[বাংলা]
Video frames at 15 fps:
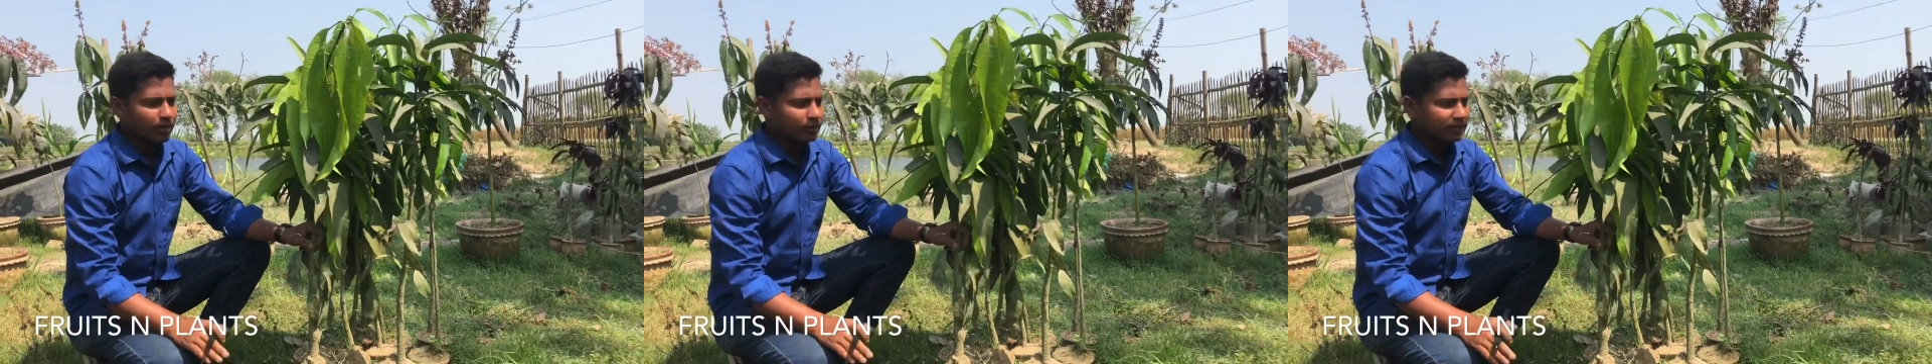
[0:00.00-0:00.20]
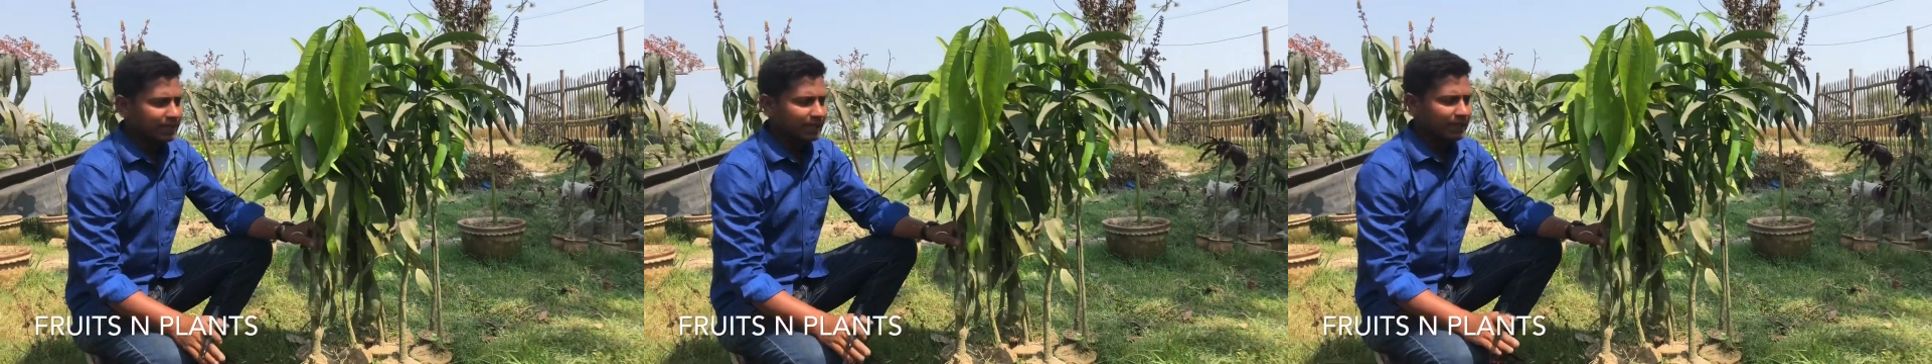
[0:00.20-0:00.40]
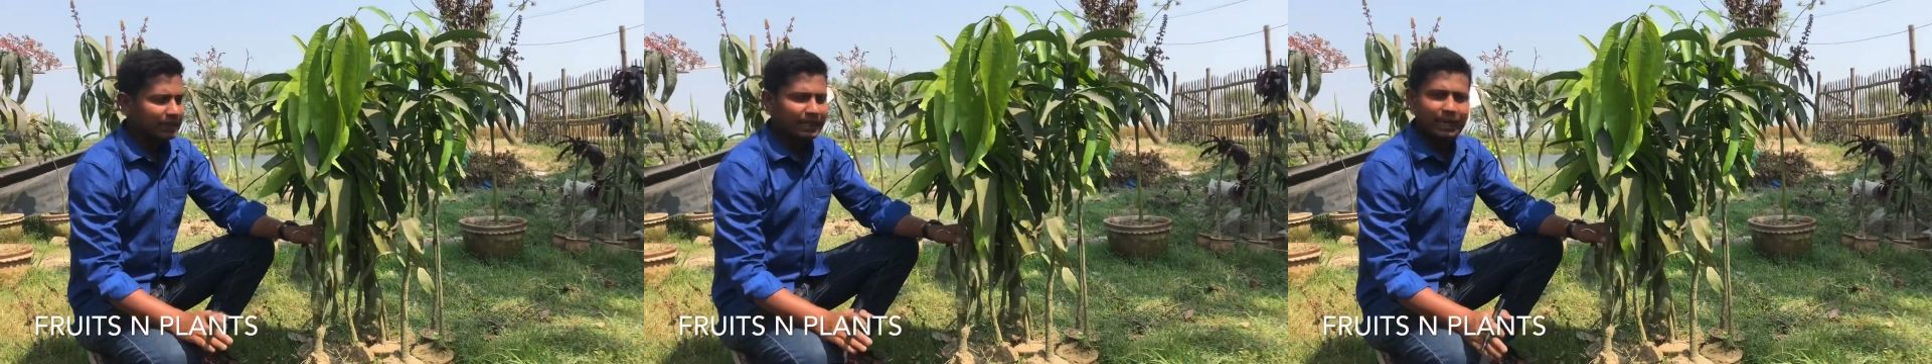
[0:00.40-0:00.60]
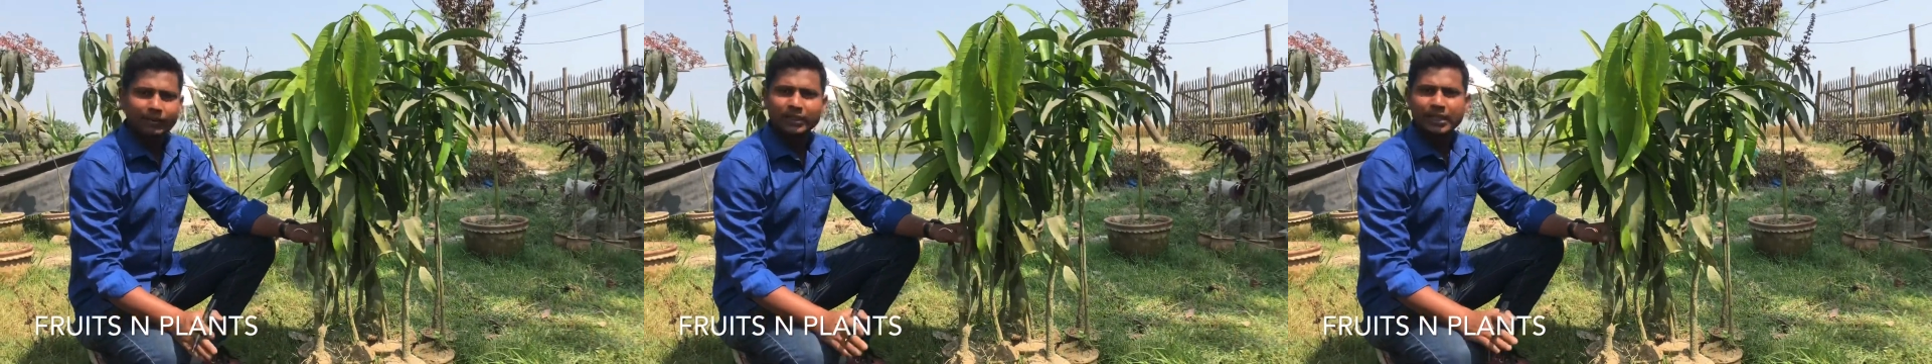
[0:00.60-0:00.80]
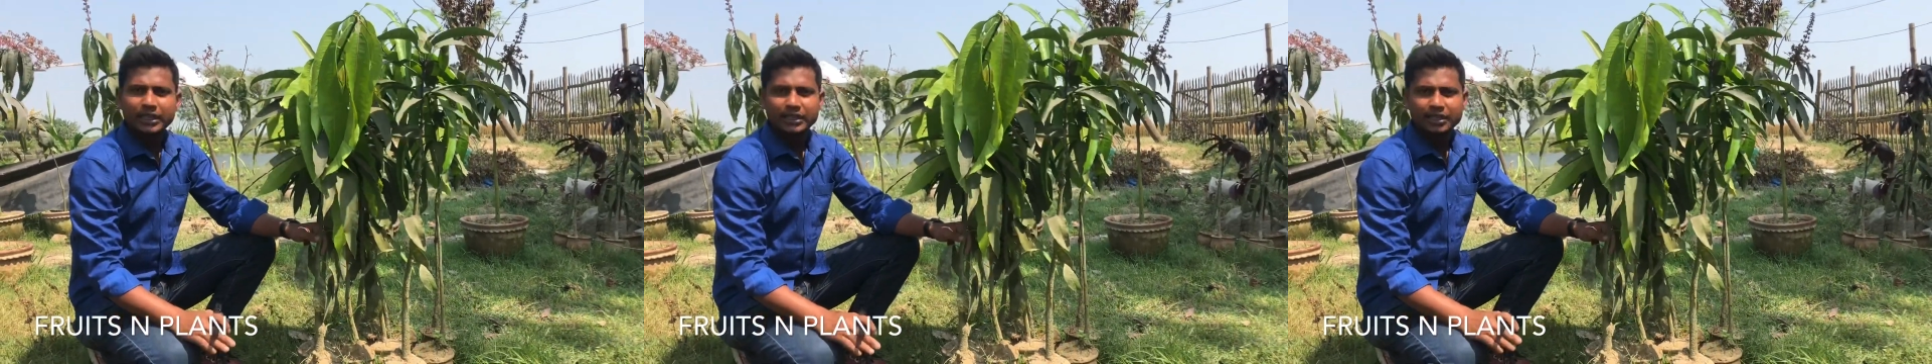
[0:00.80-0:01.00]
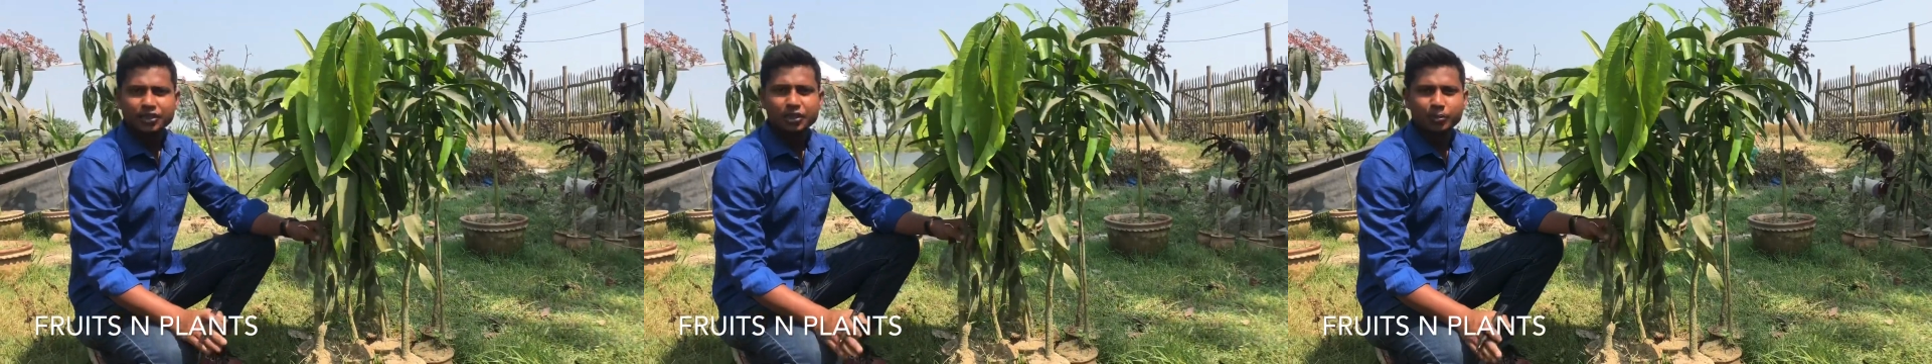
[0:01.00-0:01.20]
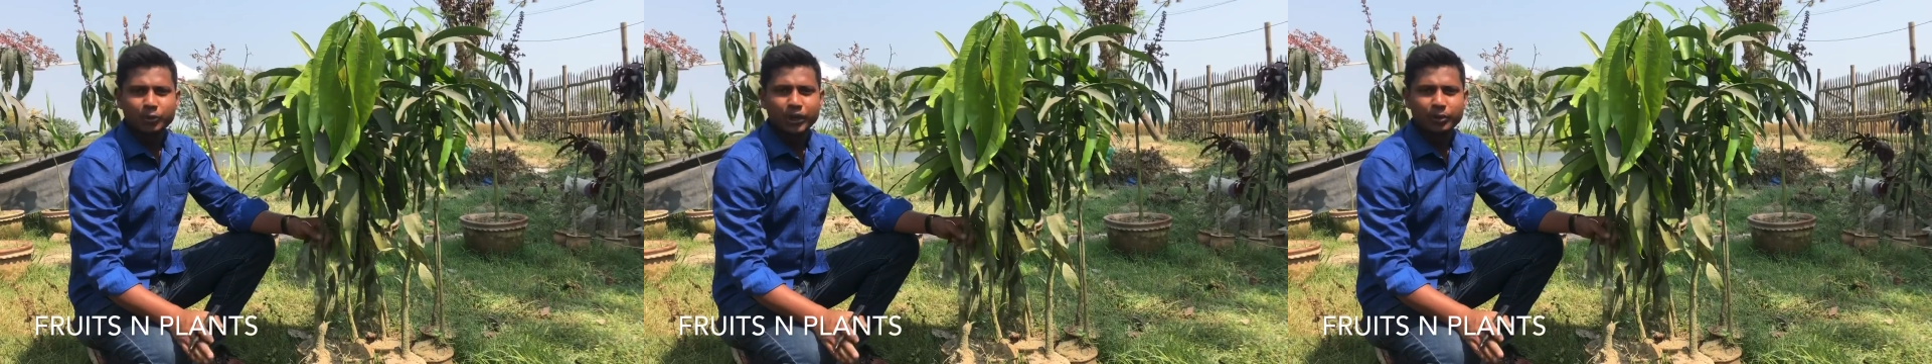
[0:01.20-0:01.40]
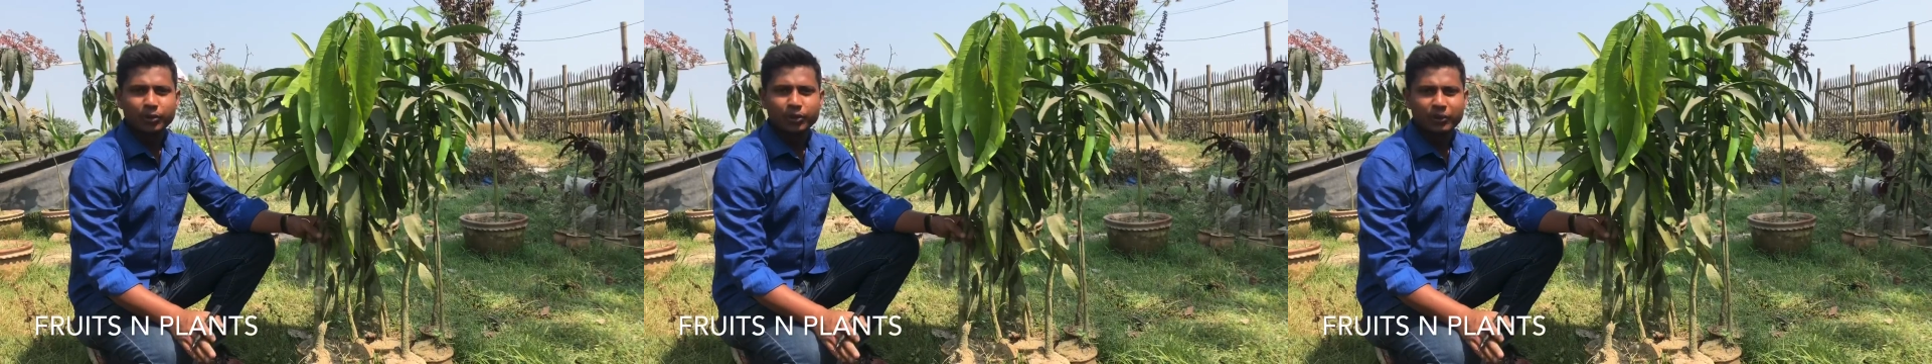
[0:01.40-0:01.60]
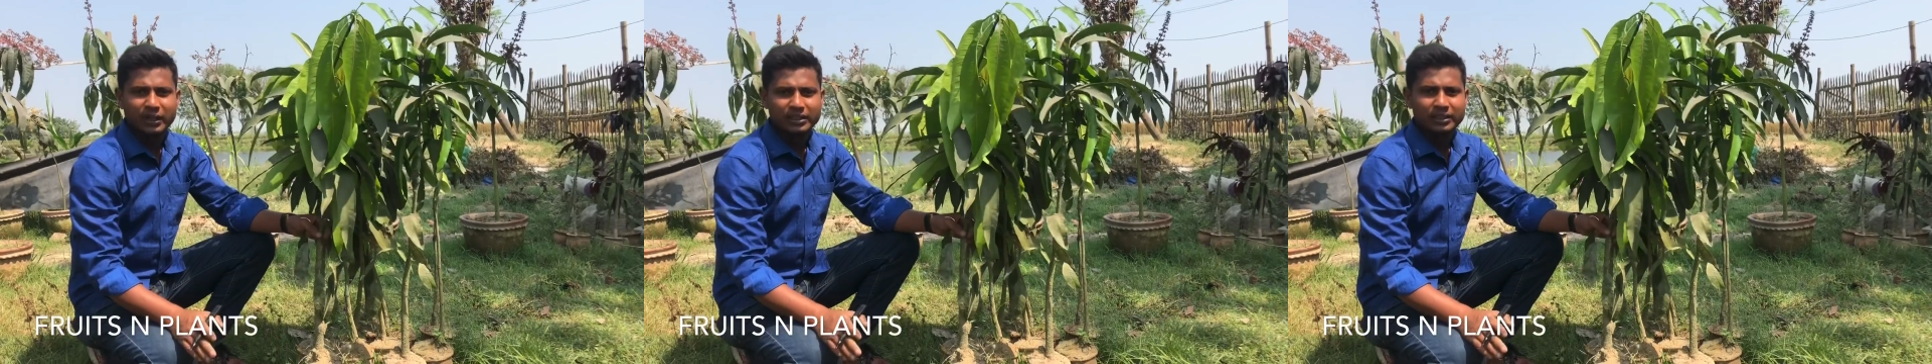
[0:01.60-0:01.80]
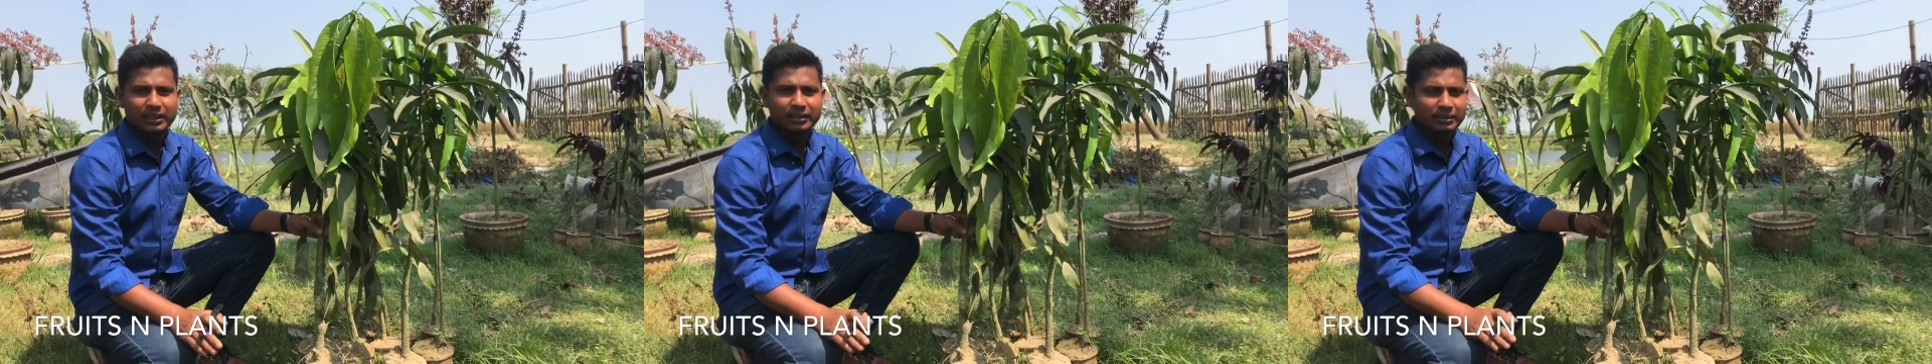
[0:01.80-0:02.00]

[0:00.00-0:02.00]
সেক্ষেত্রে আমাদের নিজস্ব পরিবহন আছে